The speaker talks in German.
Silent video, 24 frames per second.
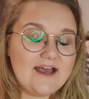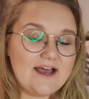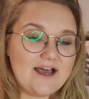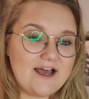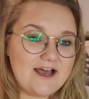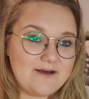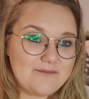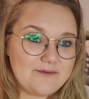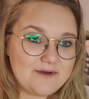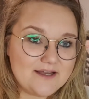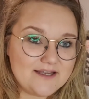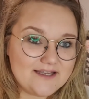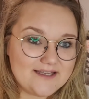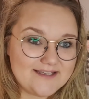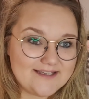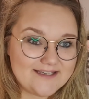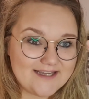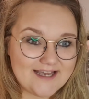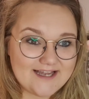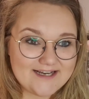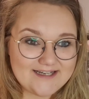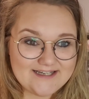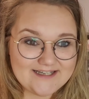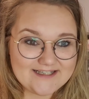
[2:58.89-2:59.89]
Aber ich
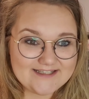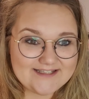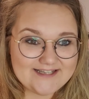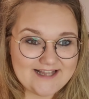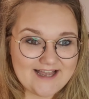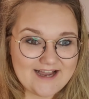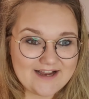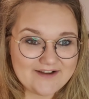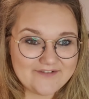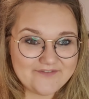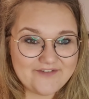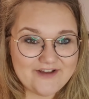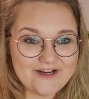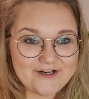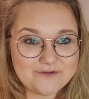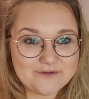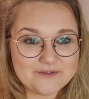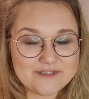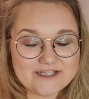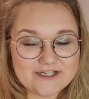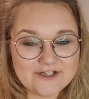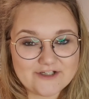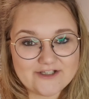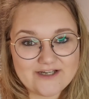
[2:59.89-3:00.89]
kann dir sagen, wenn du
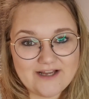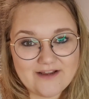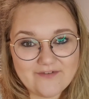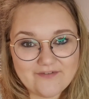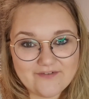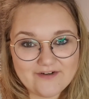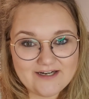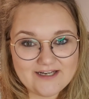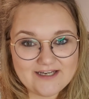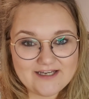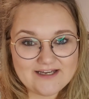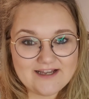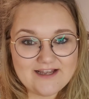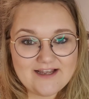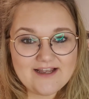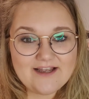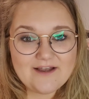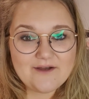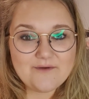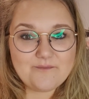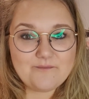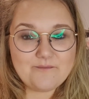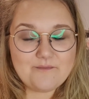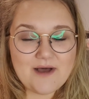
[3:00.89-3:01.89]
es geschäftlich
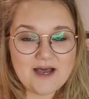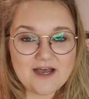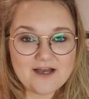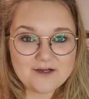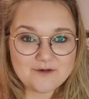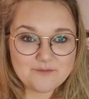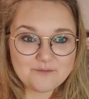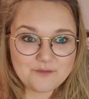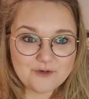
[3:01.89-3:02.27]
machen